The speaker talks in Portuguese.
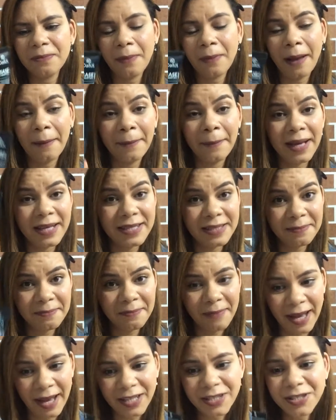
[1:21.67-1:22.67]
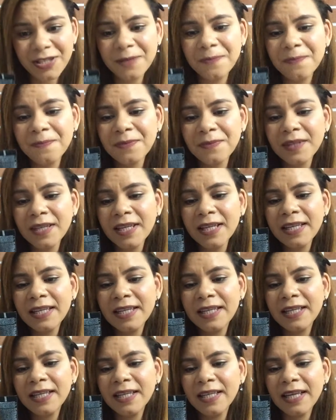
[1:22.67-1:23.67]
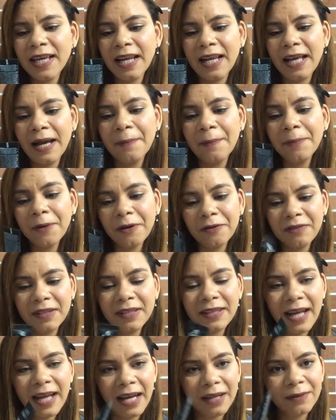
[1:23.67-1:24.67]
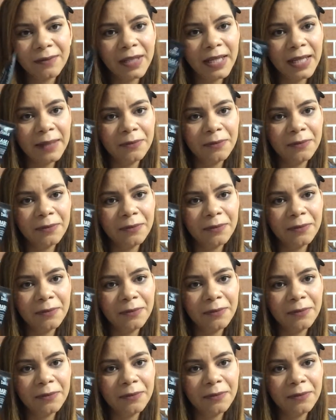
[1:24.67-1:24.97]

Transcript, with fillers: uma base mate, que ela é a prova d'água.